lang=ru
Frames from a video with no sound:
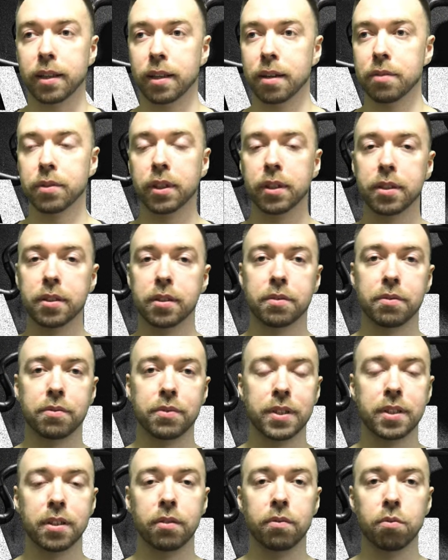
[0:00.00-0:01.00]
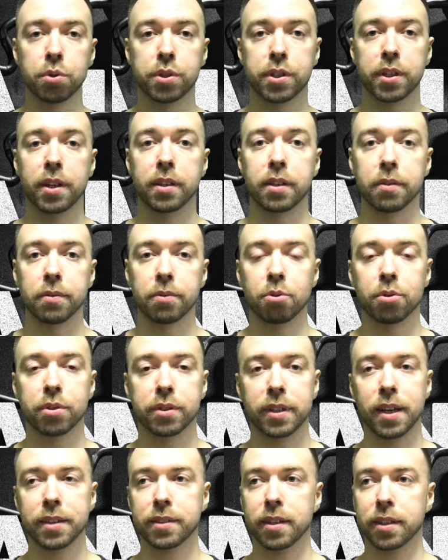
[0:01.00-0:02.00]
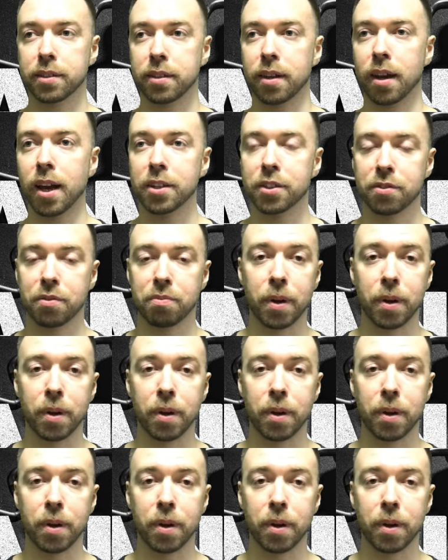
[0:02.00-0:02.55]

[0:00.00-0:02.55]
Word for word: Она выглядит в виде двух сетов, то есть я так стараюсь